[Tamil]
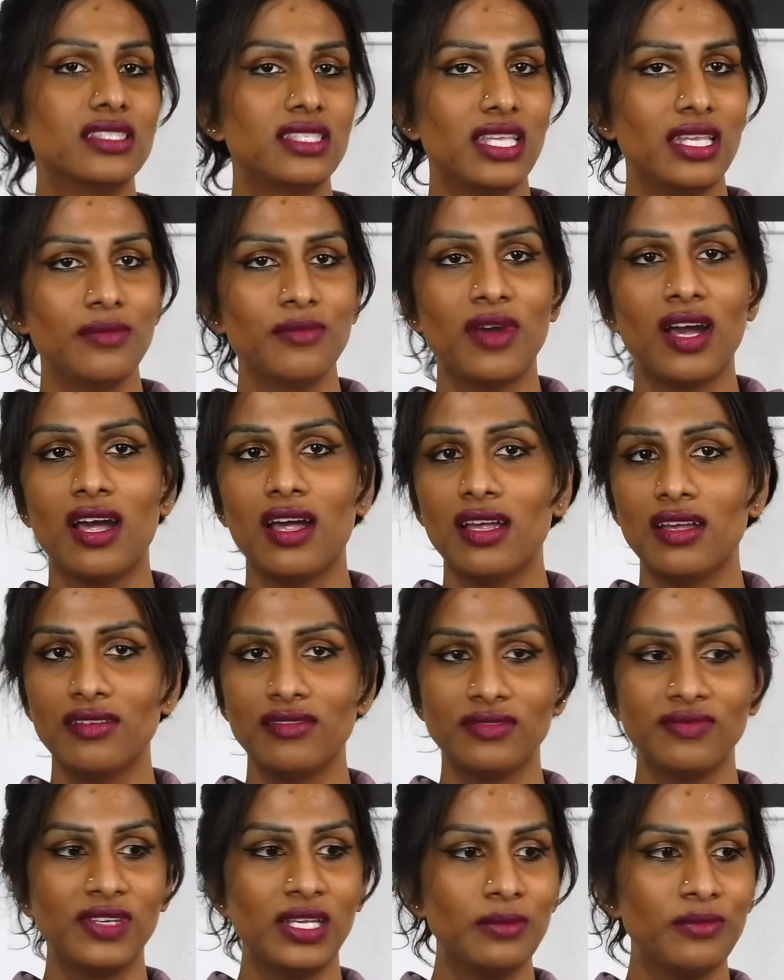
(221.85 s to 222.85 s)
சினிமா
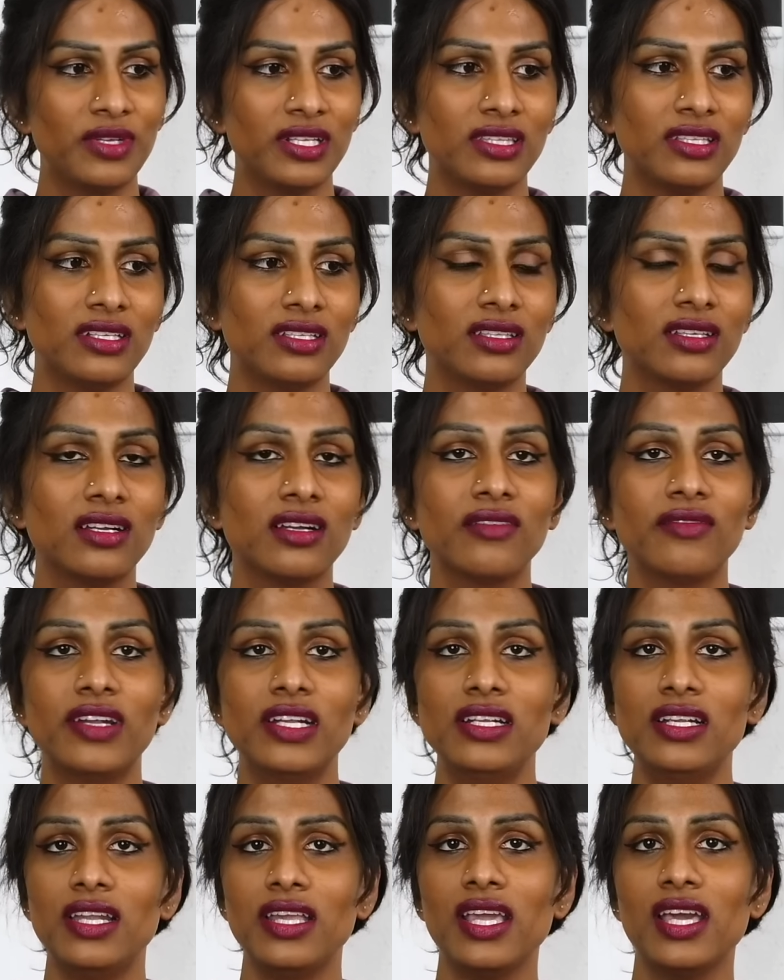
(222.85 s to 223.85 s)
விளம்பரத்தை எடுத்துக்கோங்க
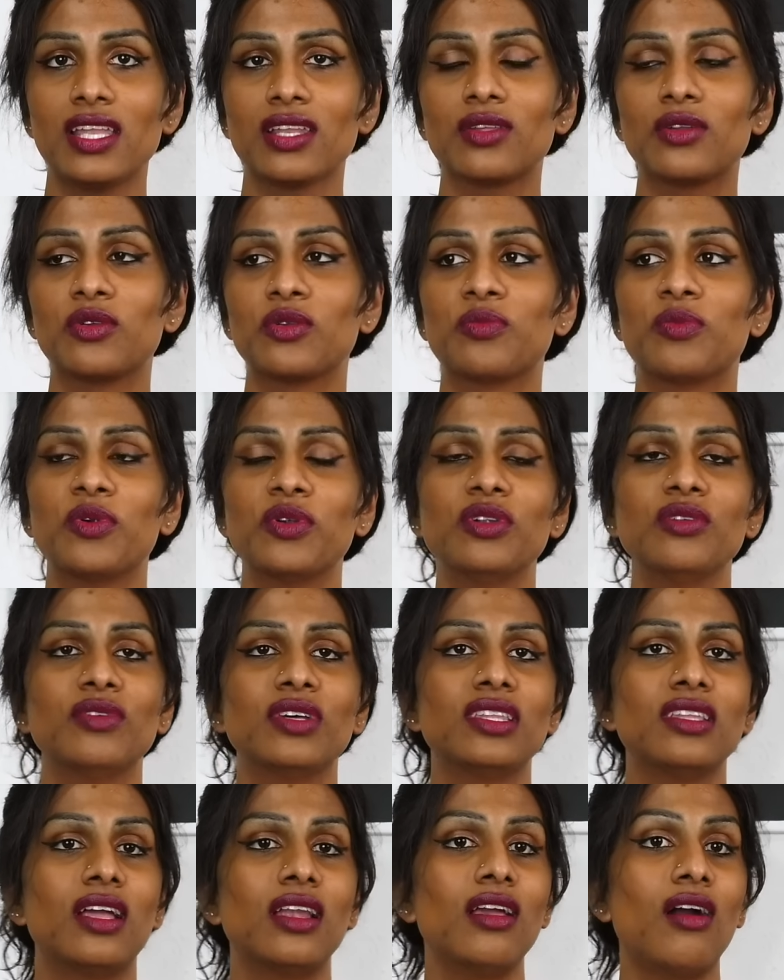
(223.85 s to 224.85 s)
வெள்ளையா இருக்கிற ஒரு பொண்ணு
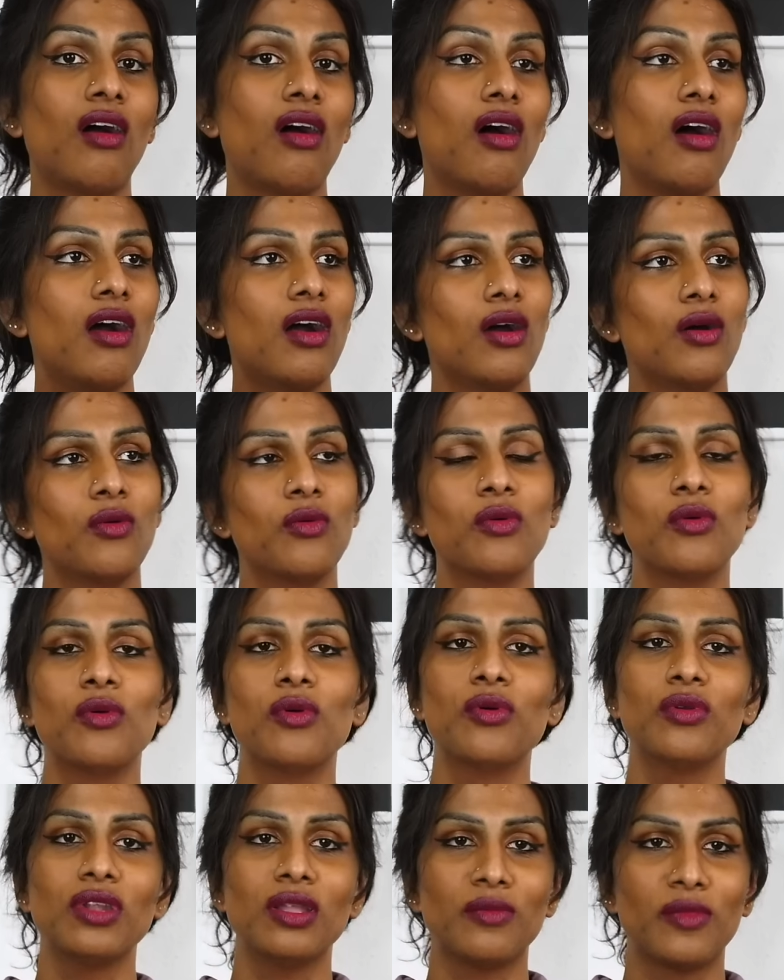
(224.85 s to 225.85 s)
வந்தாலே ஆஹா
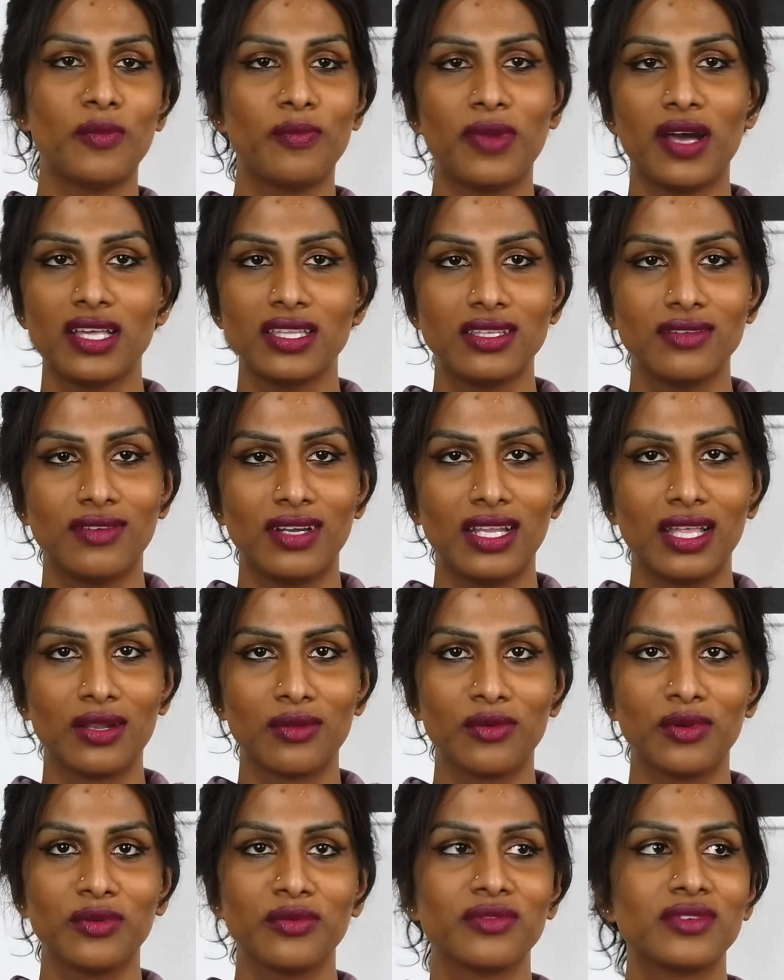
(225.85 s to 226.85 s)
ஓஹோன்னு நம்ம பார்த்து
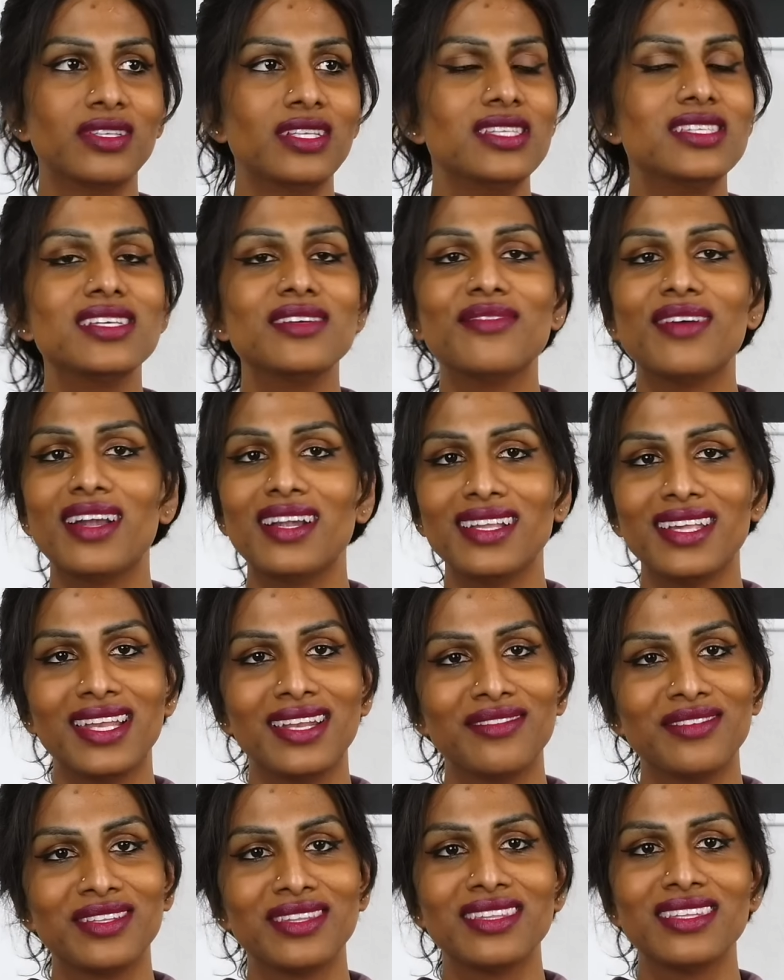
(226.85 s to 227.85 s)
வளருவோம் நிஜ
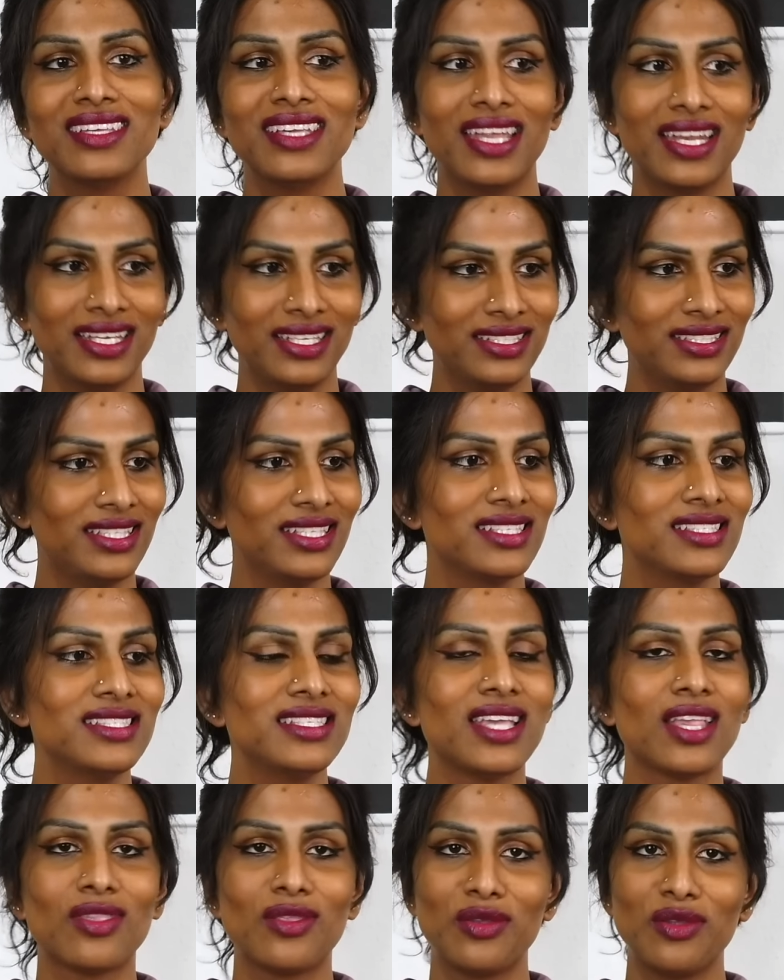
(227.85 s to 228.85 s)
வாழ்க்கையில வந்து எனக்கு
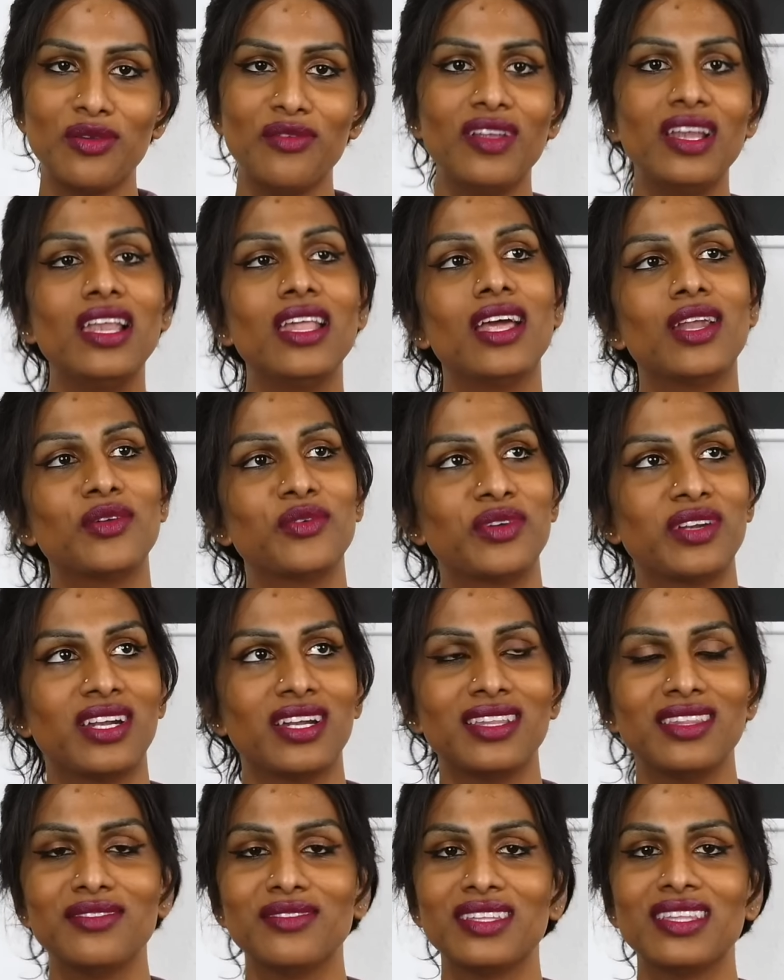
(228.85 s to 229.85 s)
தெரிஞ்சு எத்தனையோ வெள்ளையானவங்க
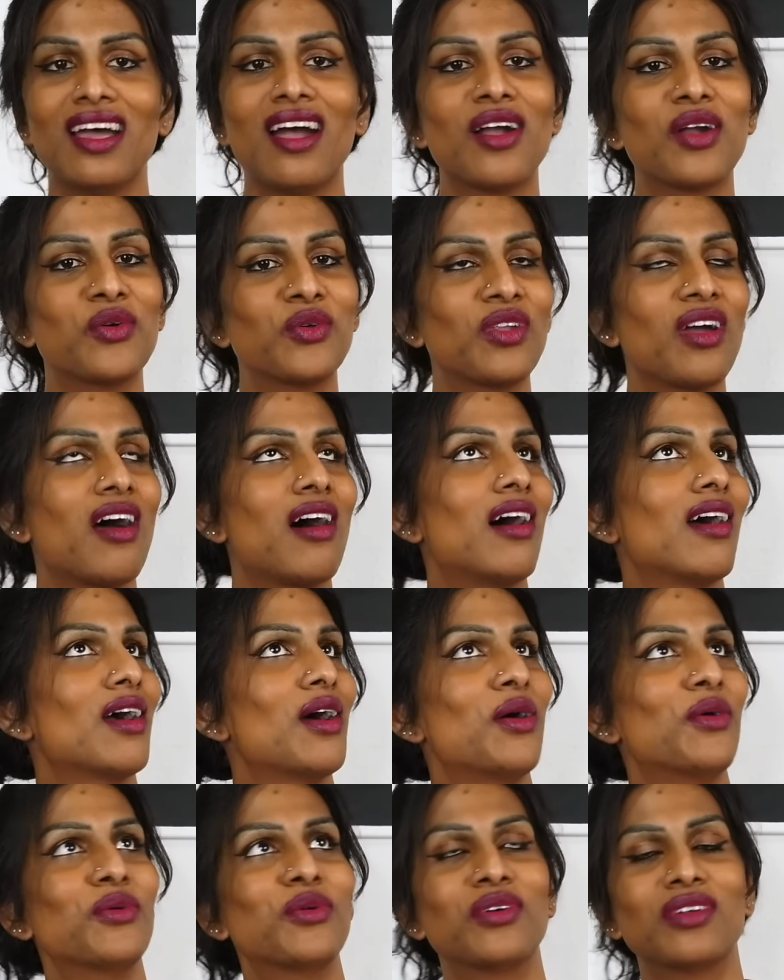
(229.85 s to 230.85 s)
நடந்து வந்தா அங்க ஒன்றும்
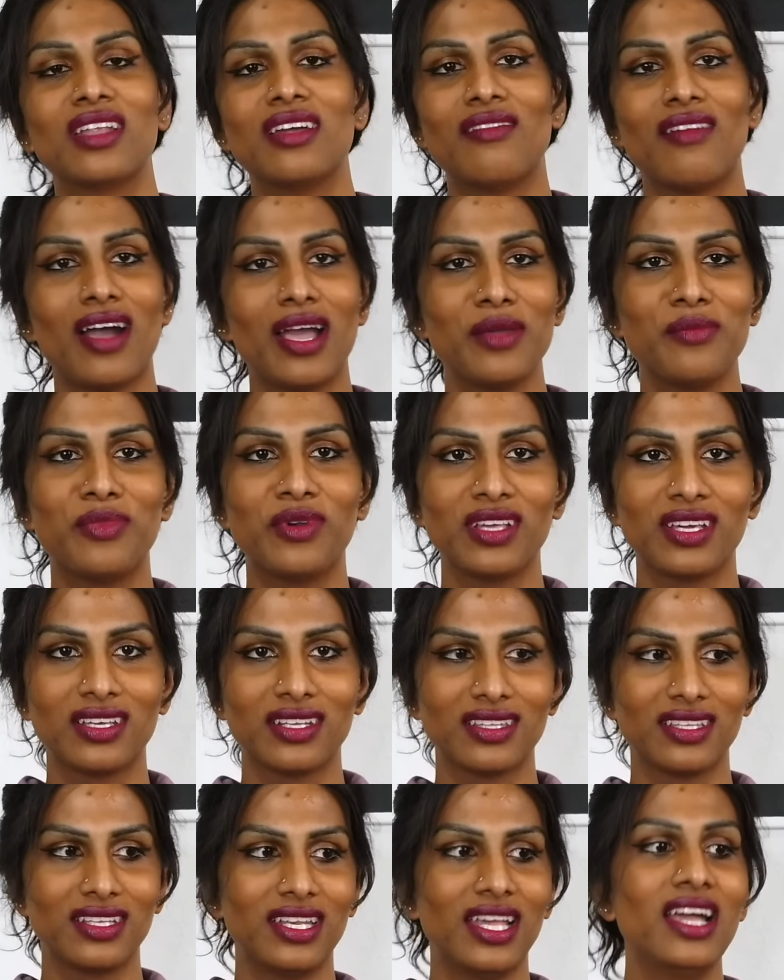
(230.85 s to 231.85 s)
ஆஹா ஓஹோன்லாம் வாய்
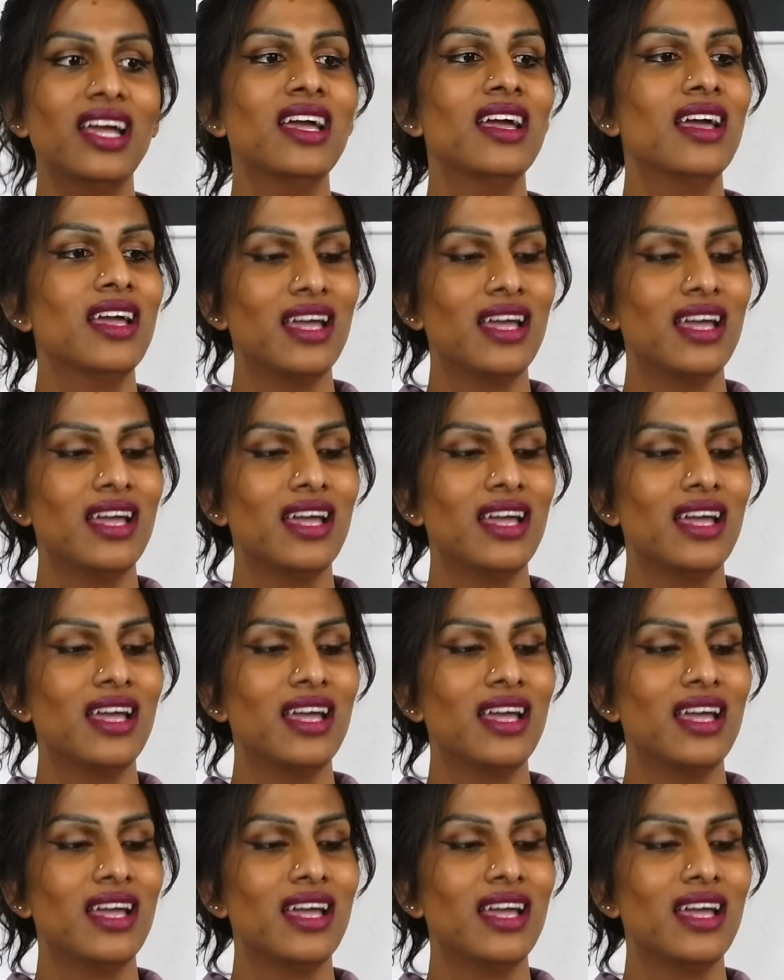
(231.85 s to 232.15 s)
பழக்கிறது இல்லை